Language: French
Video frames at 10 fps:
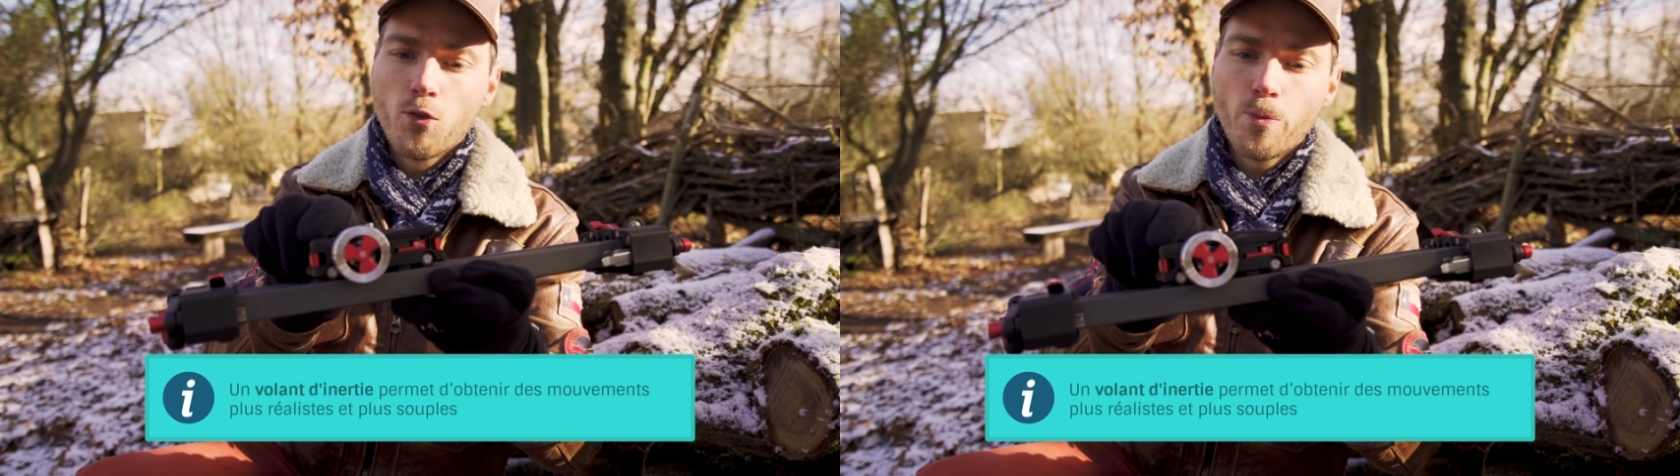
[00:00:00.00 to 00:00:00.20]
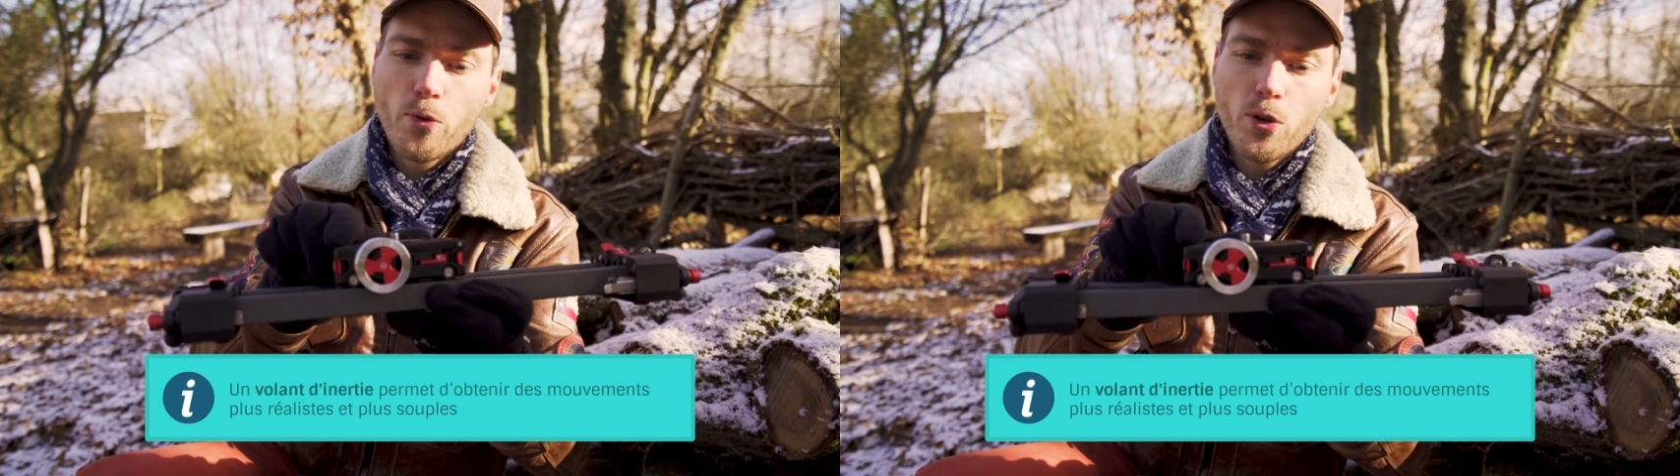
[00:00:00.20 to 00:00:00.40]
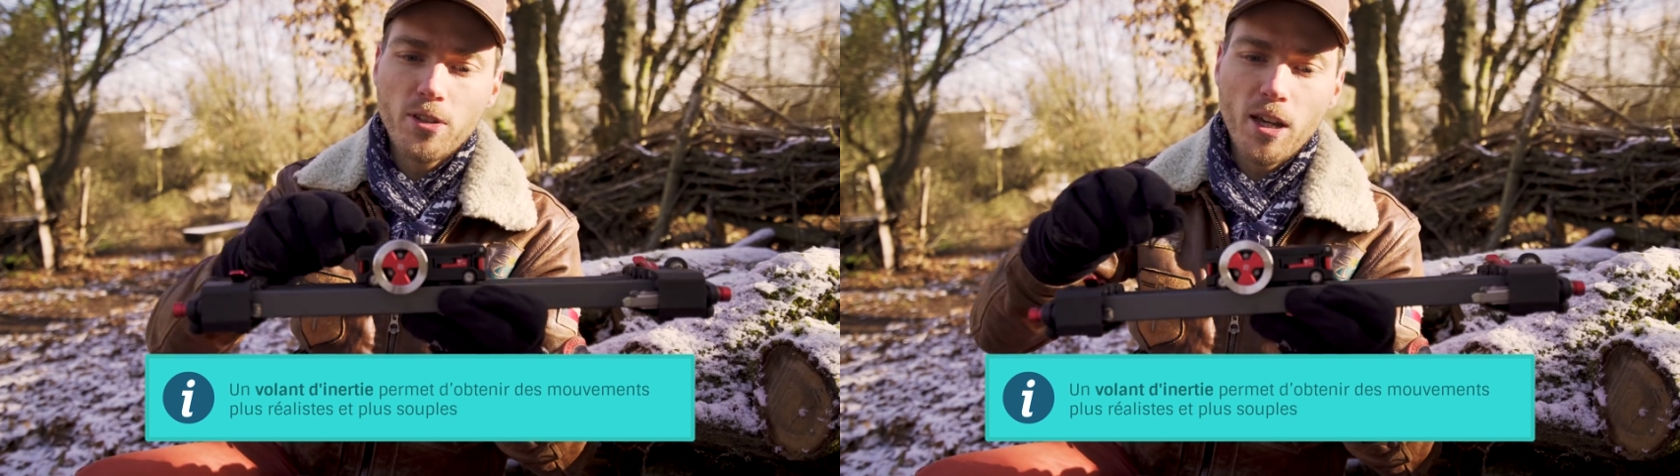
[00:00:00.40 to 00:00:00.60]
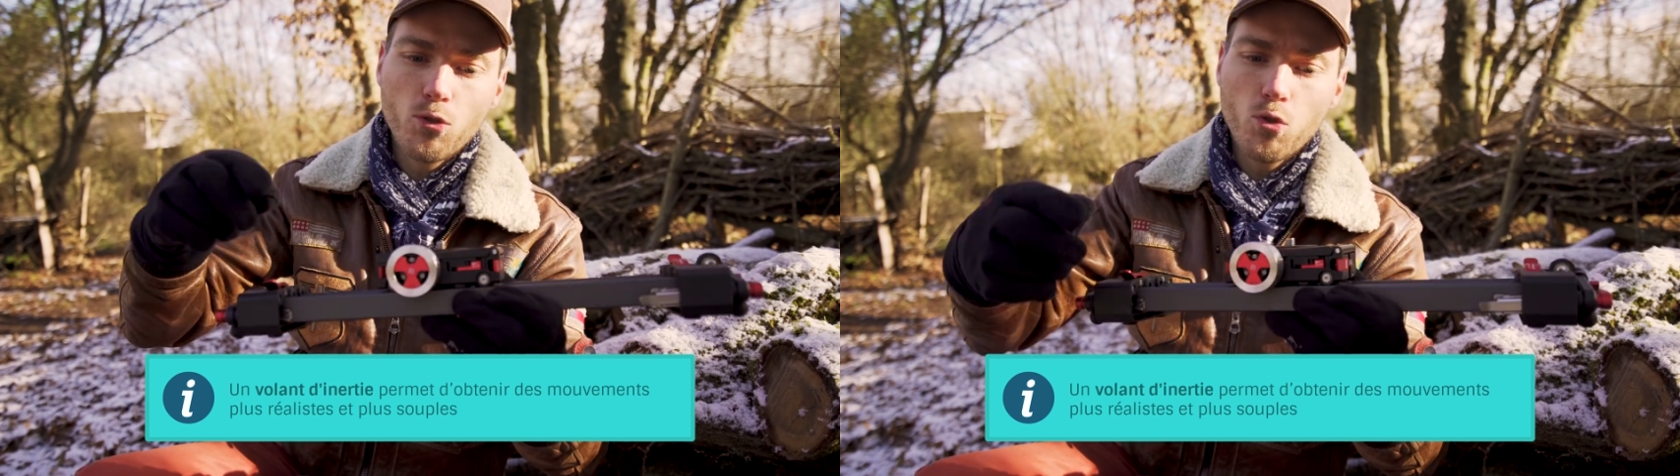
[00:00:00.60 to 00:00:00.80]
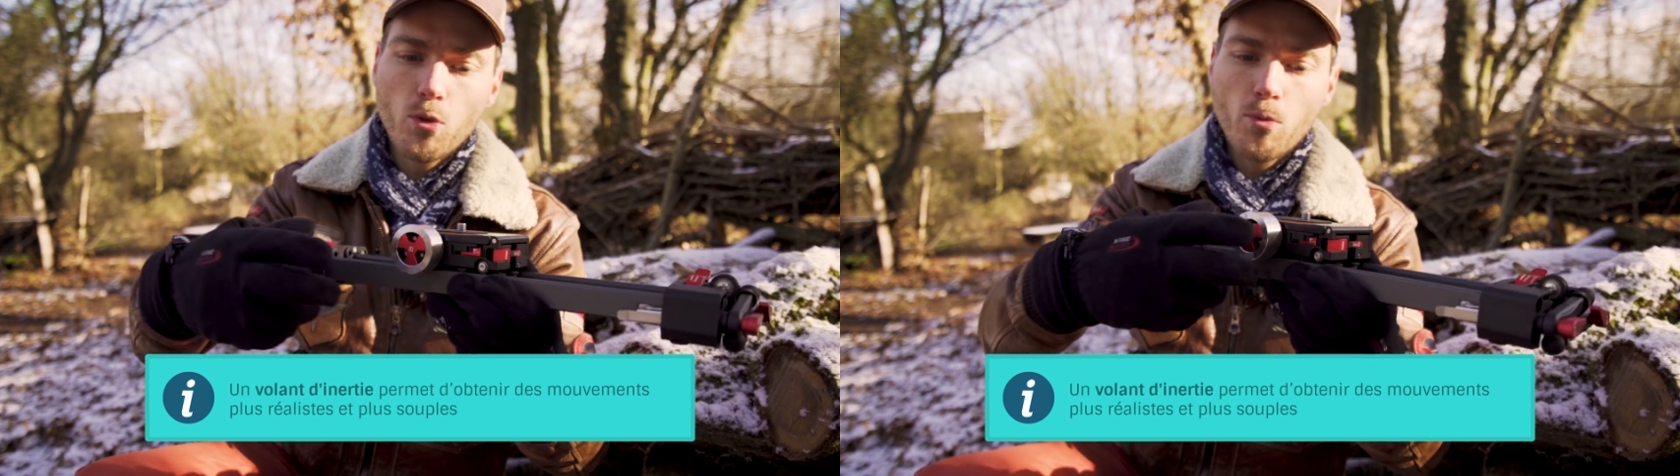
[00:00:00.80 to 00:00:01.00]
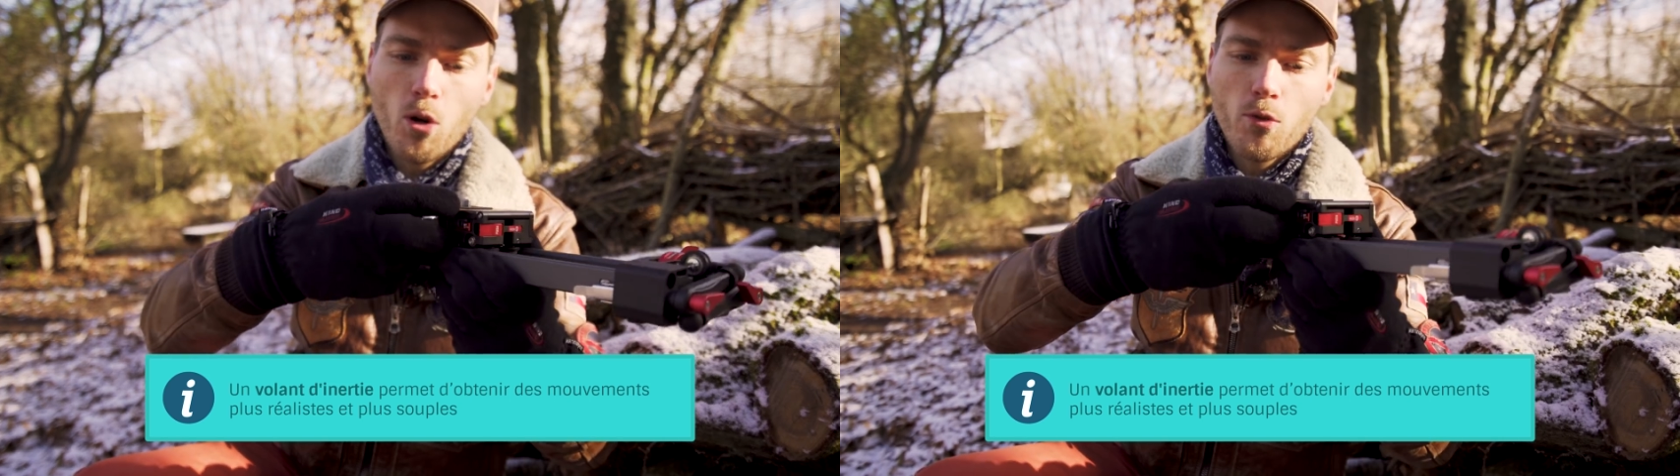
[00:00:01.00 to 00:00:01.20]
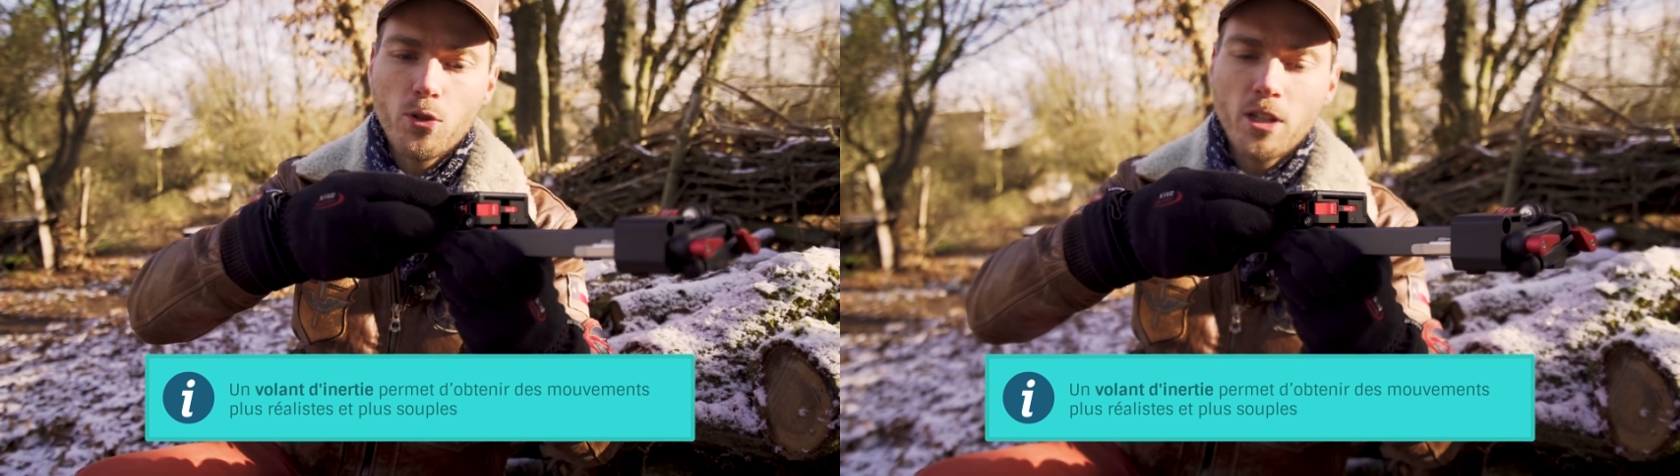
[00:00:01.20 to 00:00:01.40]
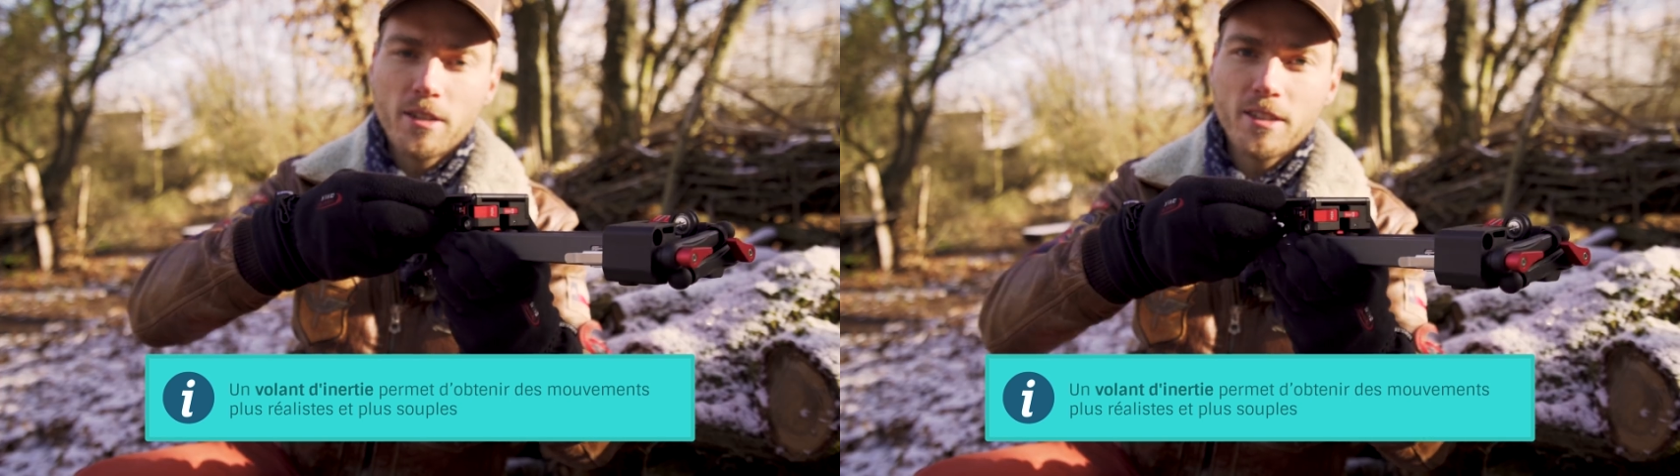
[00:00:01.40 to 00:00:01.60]
Vous pouvez aussi à tout moment
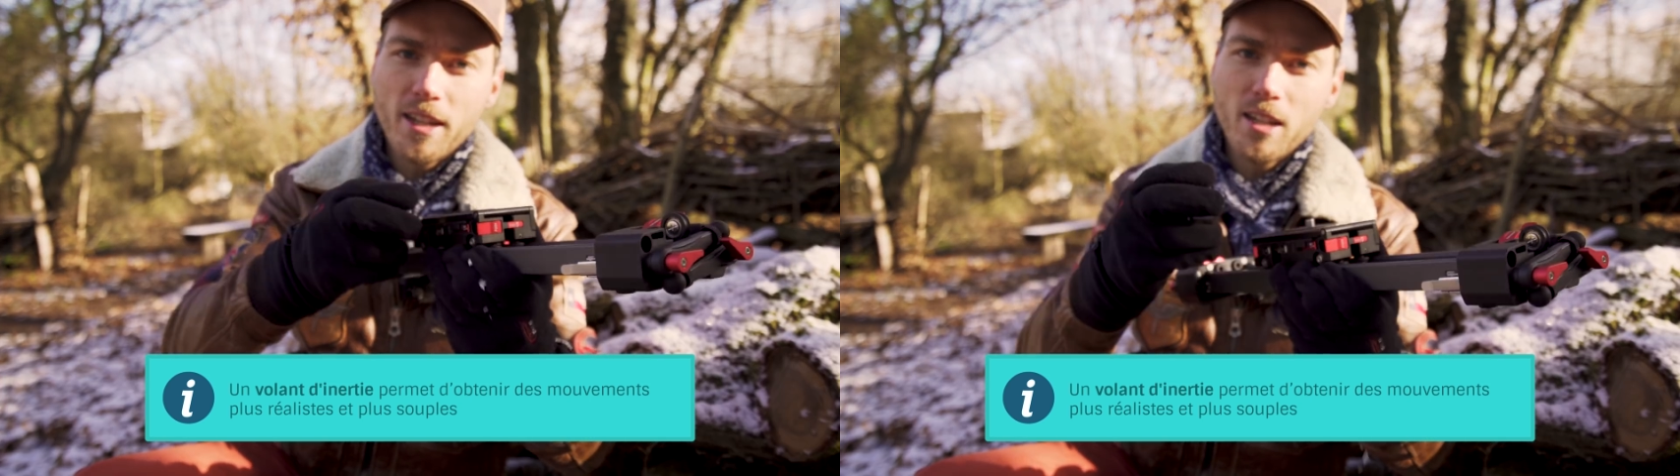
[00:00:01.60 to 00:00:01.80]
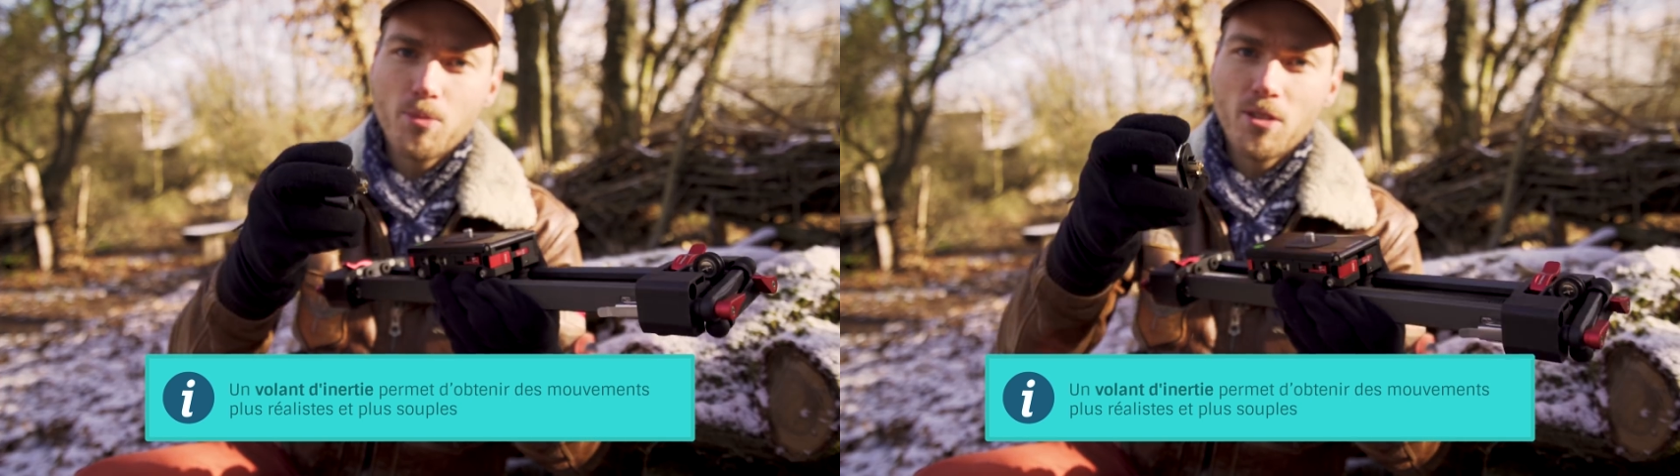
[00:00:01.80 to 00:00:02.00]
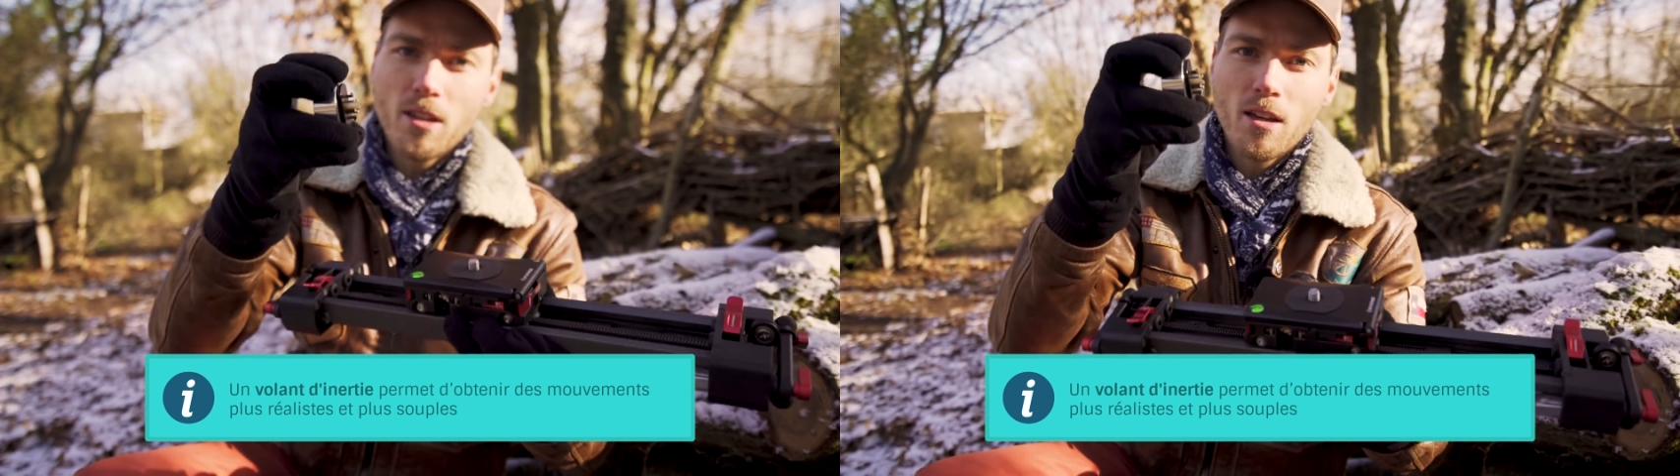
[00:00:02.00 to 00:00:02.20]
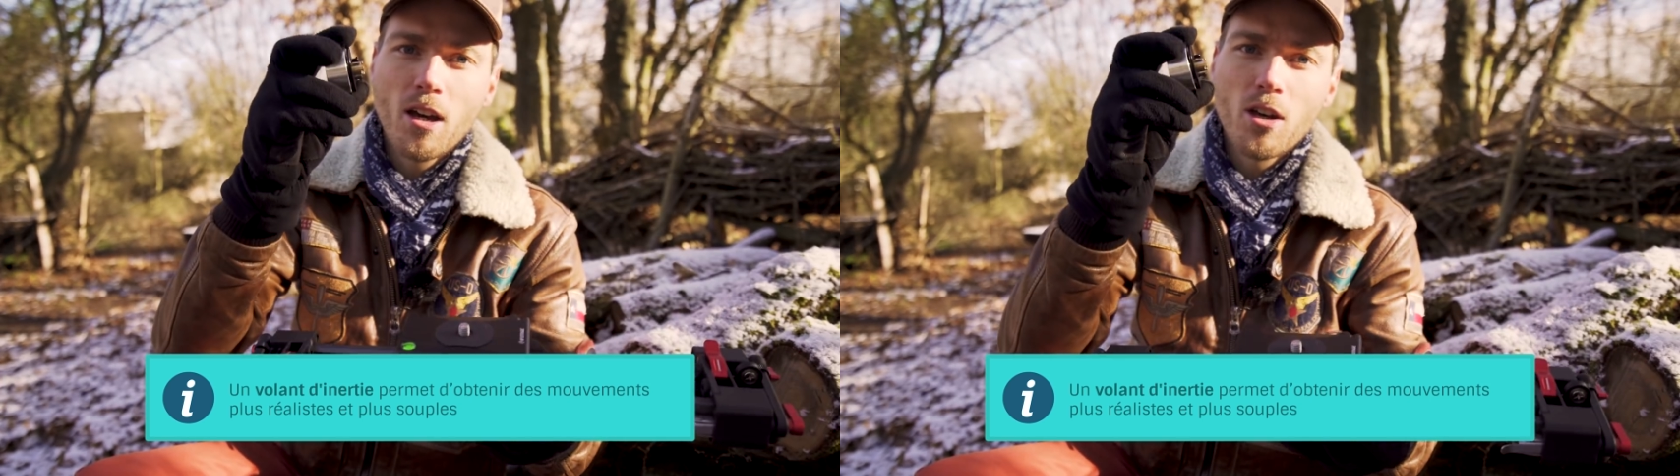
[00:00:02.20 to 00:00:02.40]
venir déclipser